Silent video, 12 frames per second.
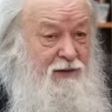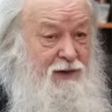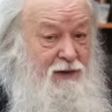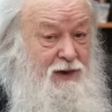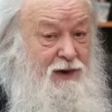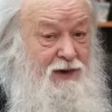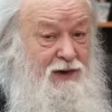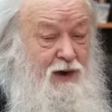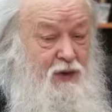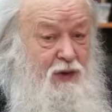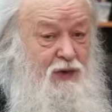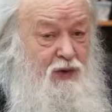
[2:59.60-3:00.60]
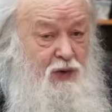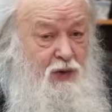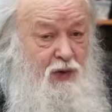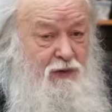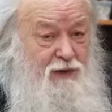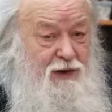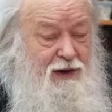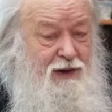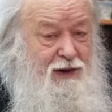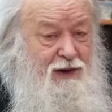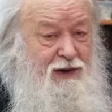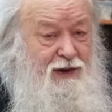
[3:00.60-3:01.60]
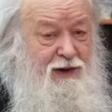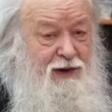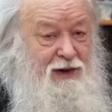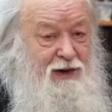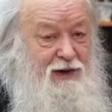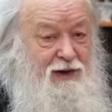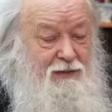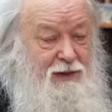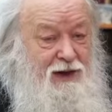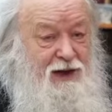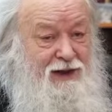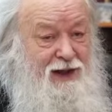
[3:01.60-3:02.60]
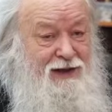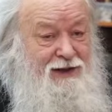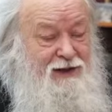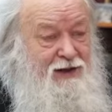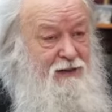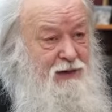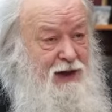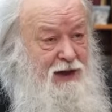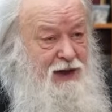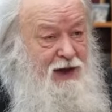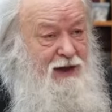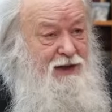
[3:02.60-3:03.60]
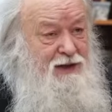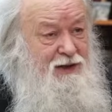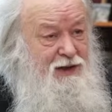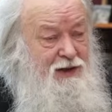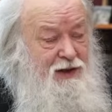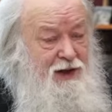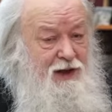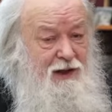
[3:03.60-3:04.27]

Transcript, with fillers: Вот этот закон духовной э, благодарности, неблагодарности,